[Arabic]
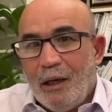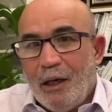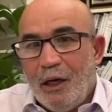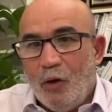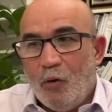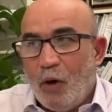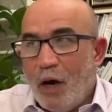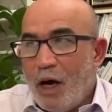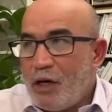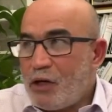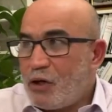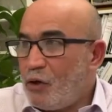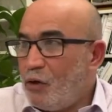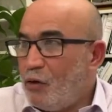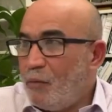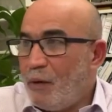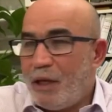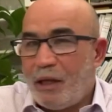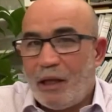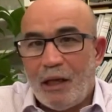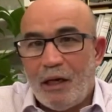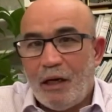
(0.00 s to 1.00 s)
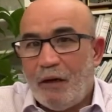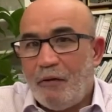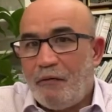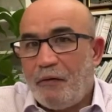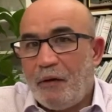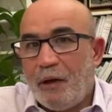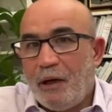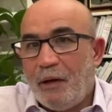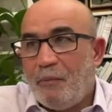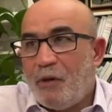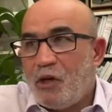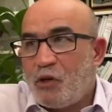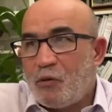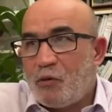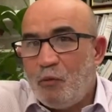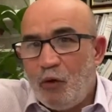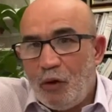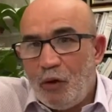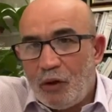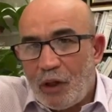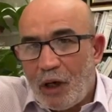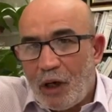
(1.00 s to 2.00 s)
يواجهوا مثلا في
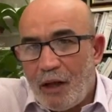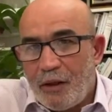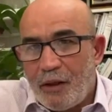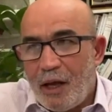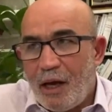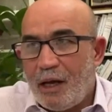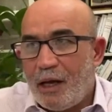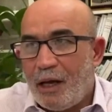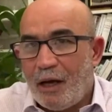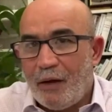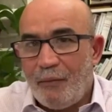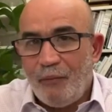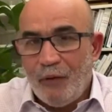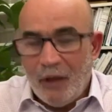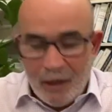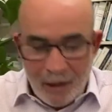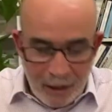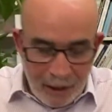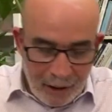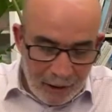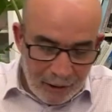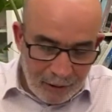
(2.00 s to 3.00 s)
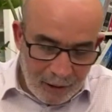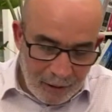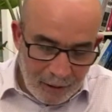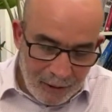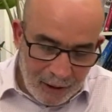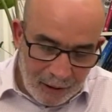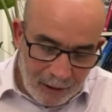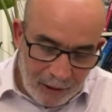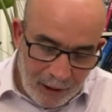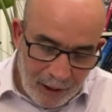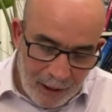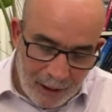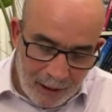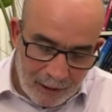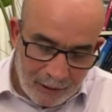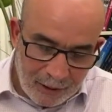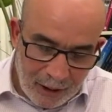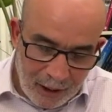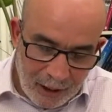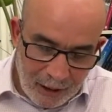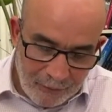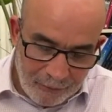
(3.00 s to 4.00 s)
مجموعه قضايا لكن طبيعه الحال
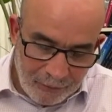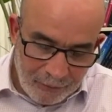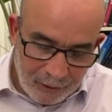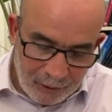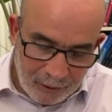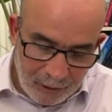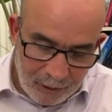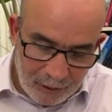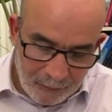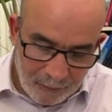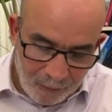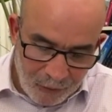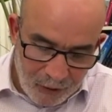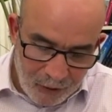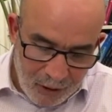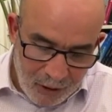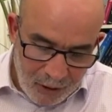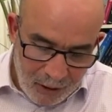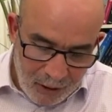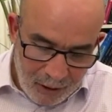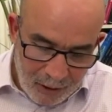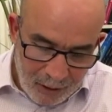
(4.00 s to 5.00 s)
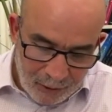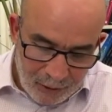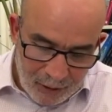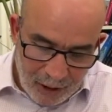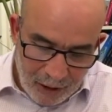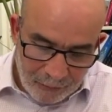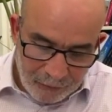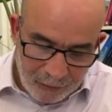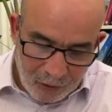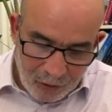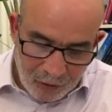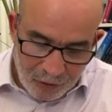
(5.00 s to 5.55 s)
صحافه صحافه